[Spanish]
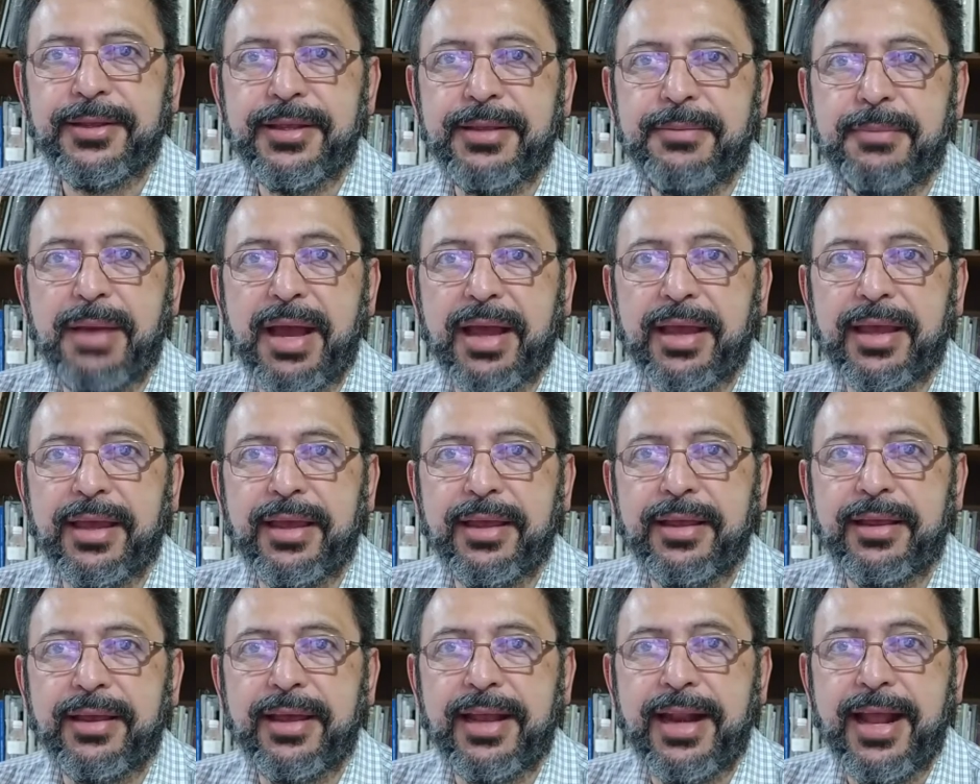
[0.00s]

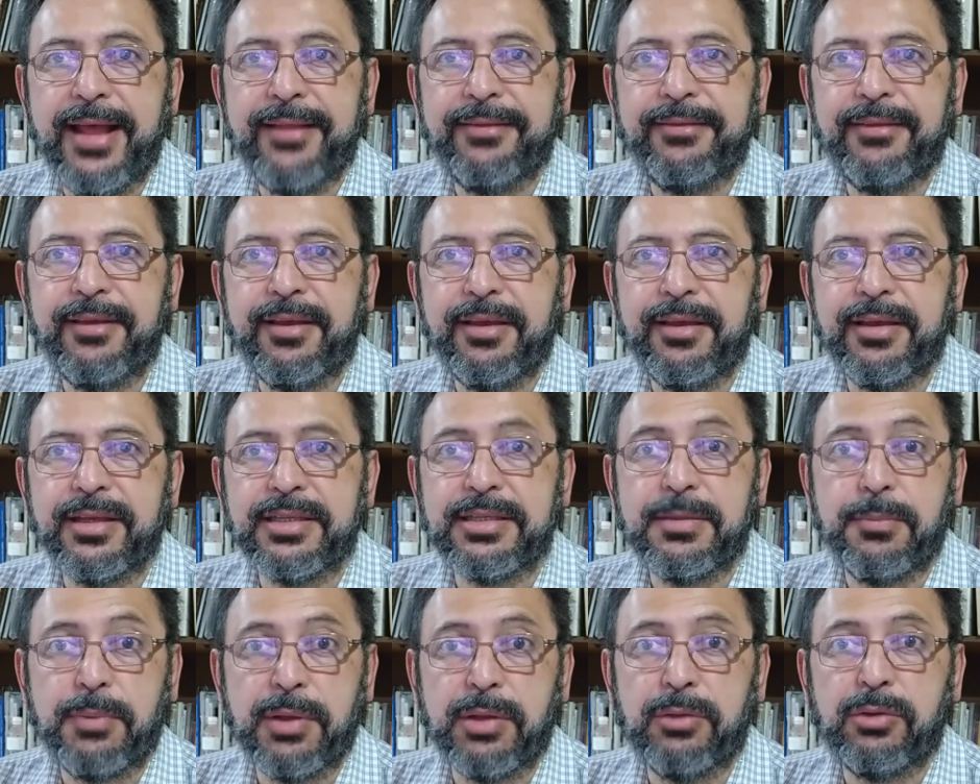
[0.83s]
imagen grande que
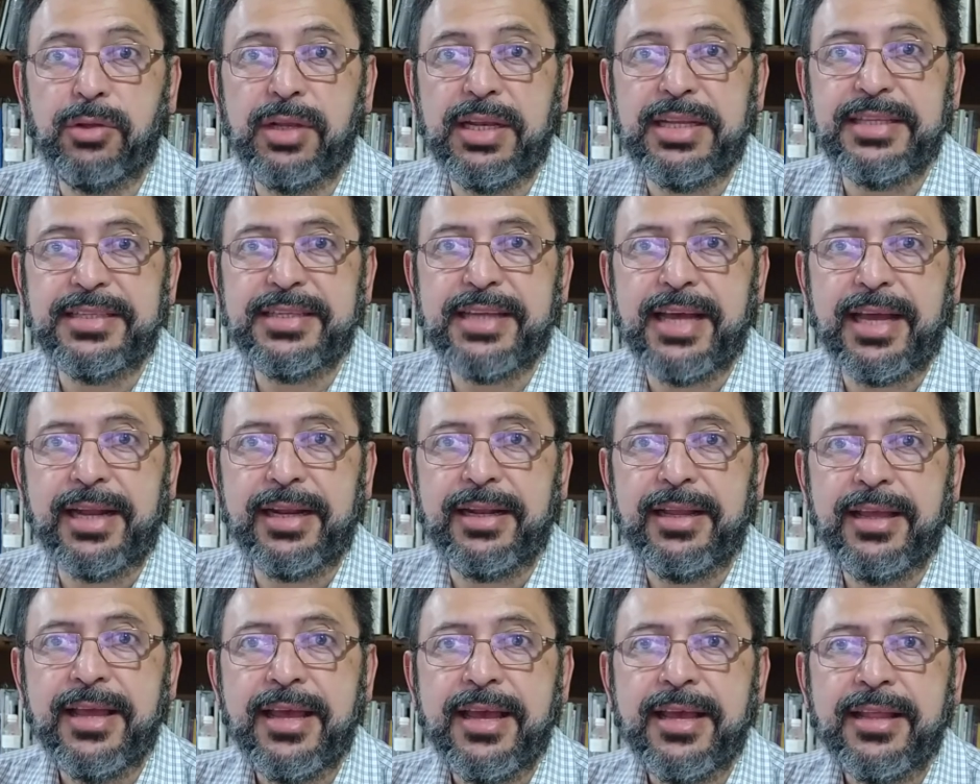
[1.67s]
se puede
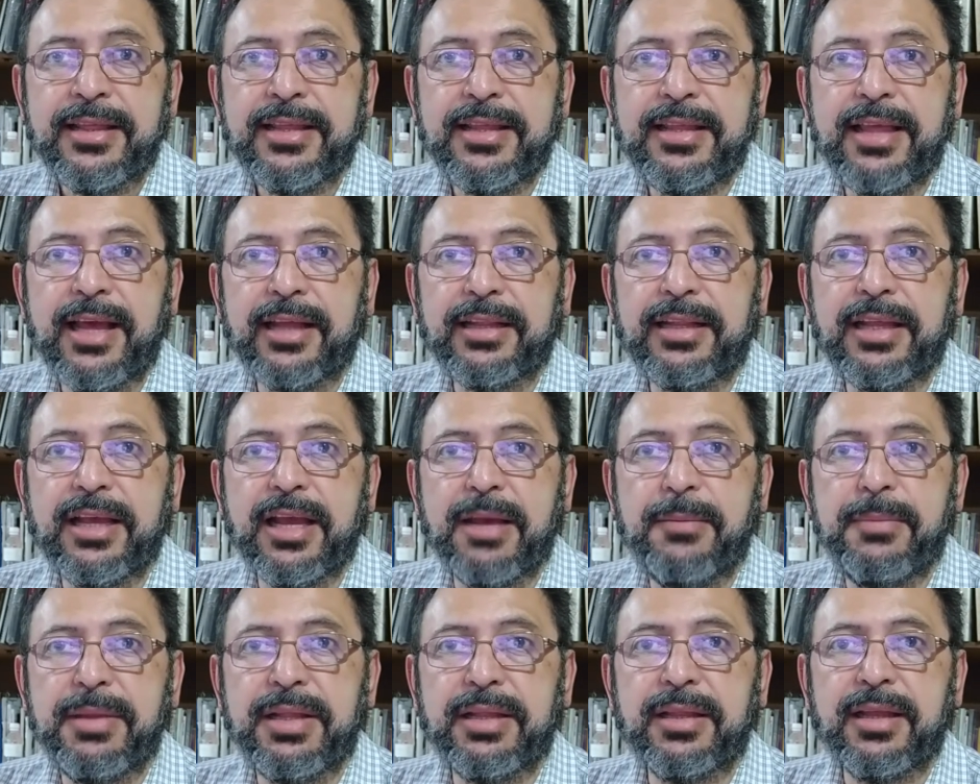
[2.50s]
utilizar
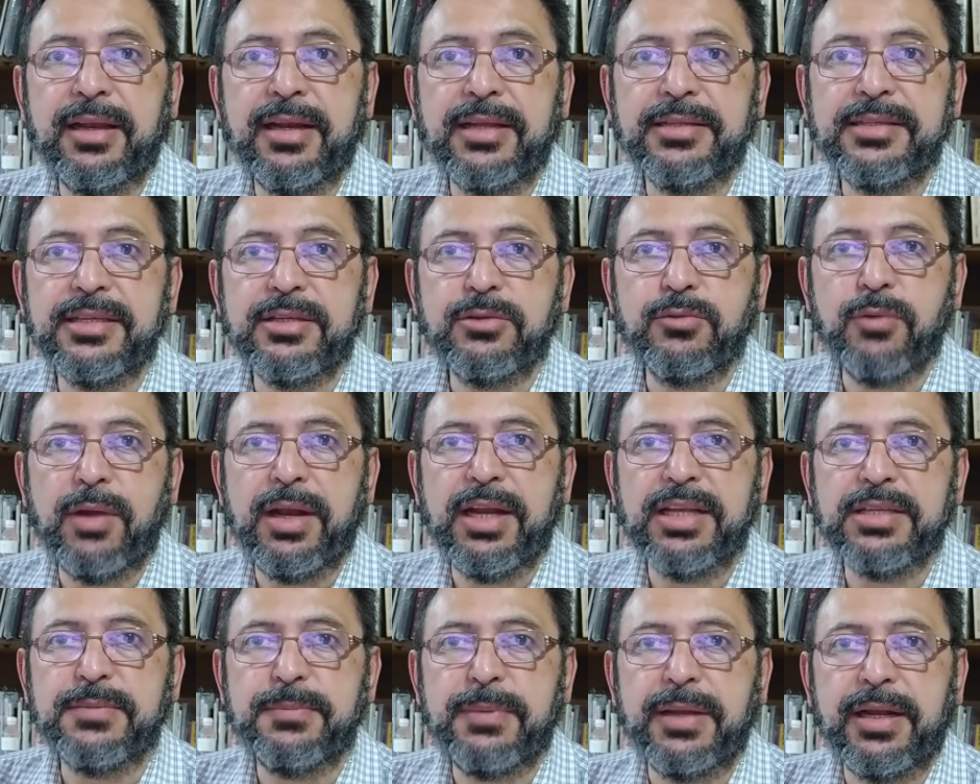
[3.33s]
didácticamente en las
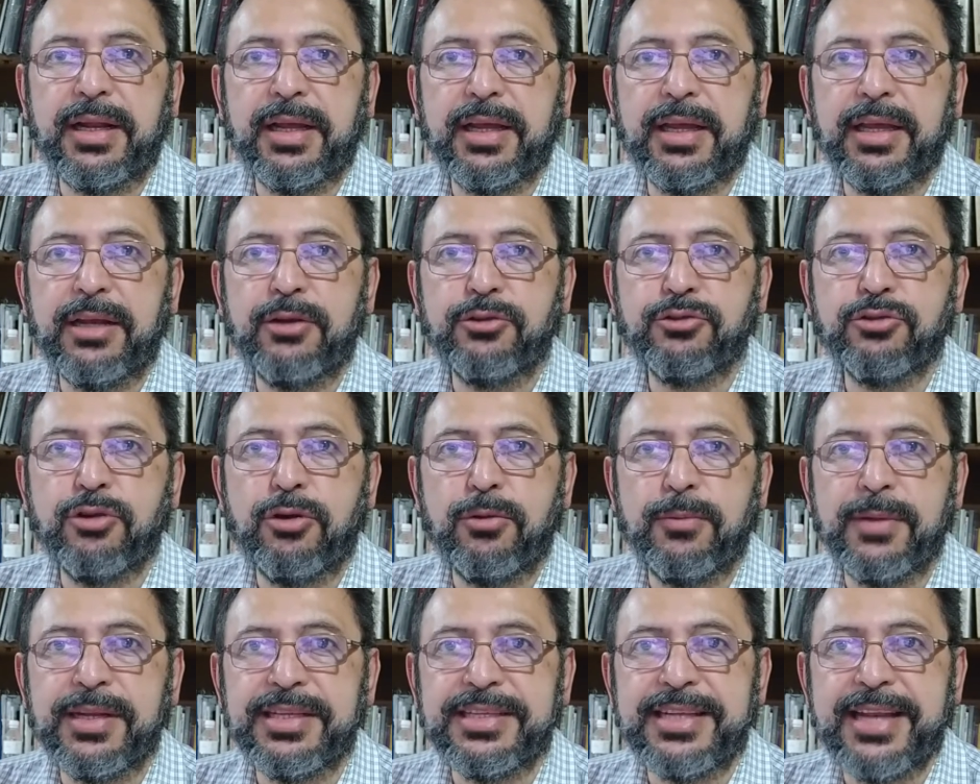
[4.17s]
escuelas para que los
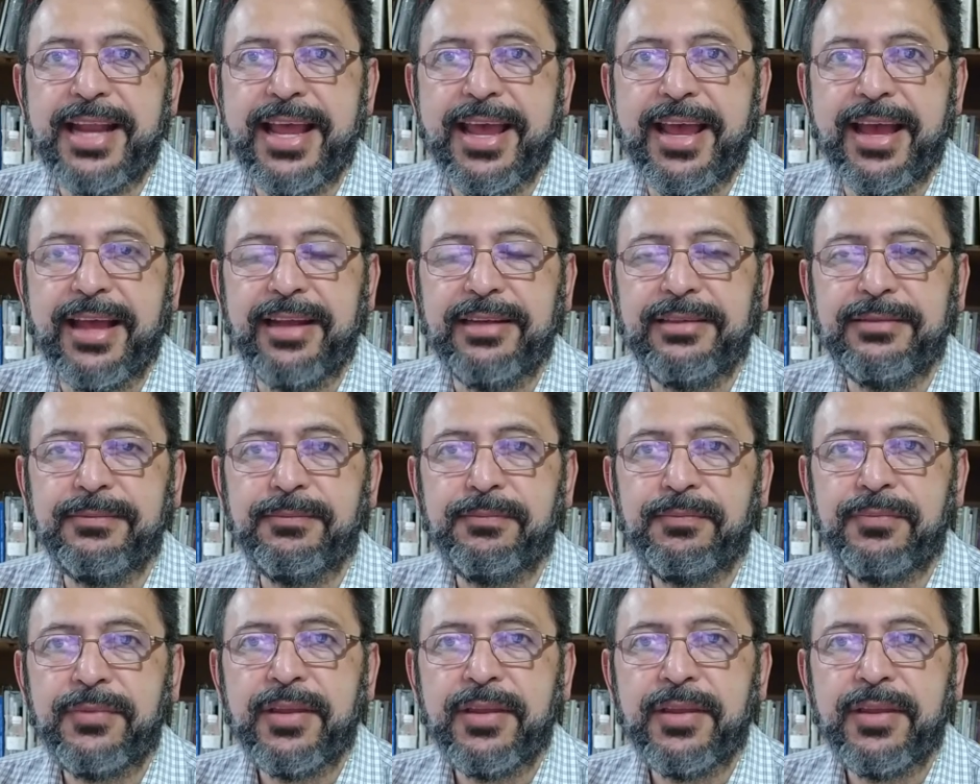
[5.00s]
jóvenes lean.